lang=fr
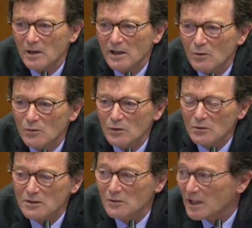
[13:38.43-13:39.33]
elle disparaît
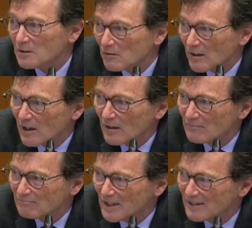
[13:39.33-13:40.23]
en France en
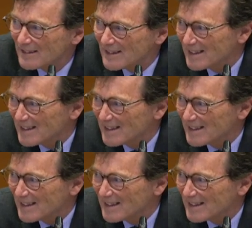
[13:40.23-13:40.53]
81.